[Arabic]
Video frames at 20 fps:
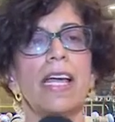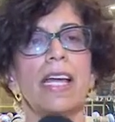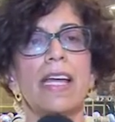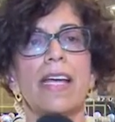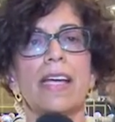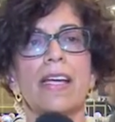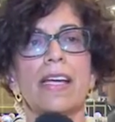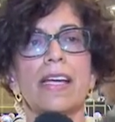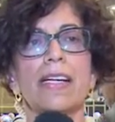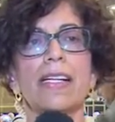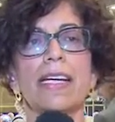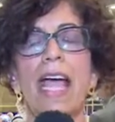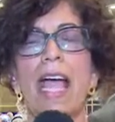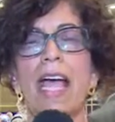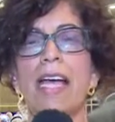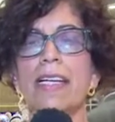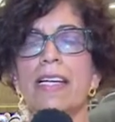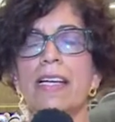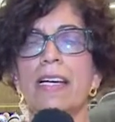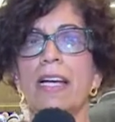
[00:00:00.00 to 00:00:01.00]
آه،
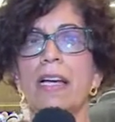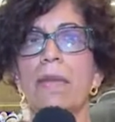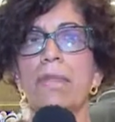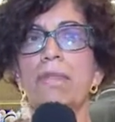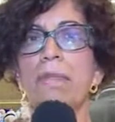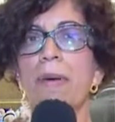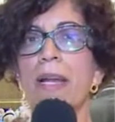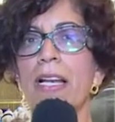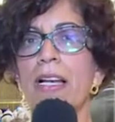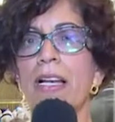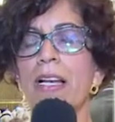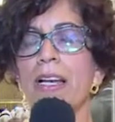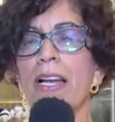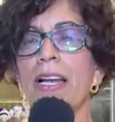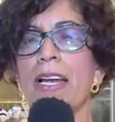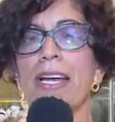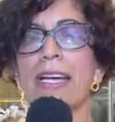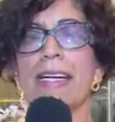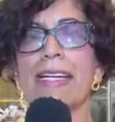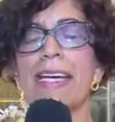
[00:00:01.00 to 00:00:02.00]
كان يحب
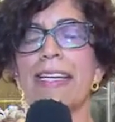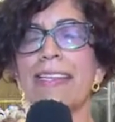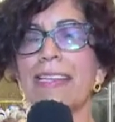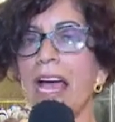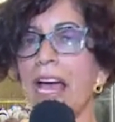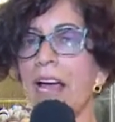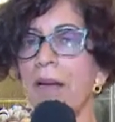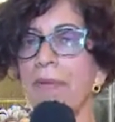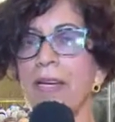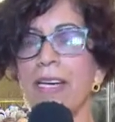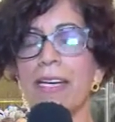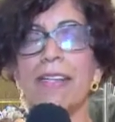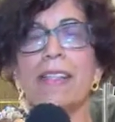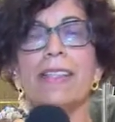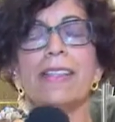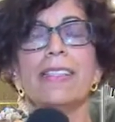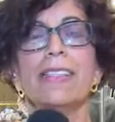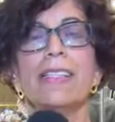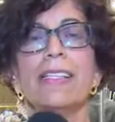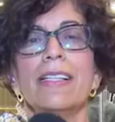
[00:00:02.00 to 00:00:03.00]
الكتابة